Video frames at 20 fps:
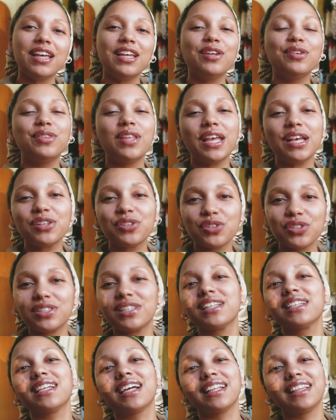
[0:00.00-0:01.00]
e o Tem que
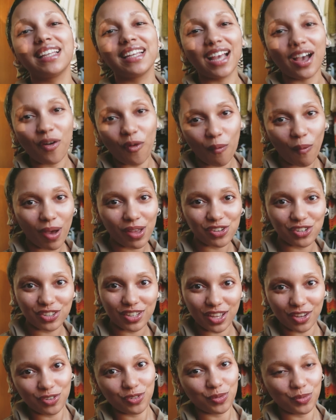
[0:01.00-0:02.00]
sustentar tem a honra de
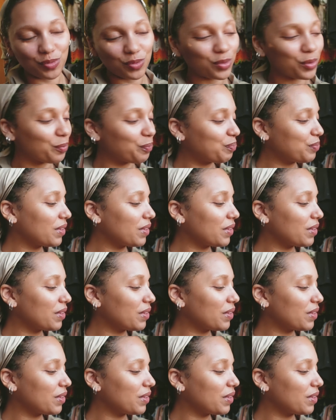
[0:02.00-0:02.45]
estar tá junto.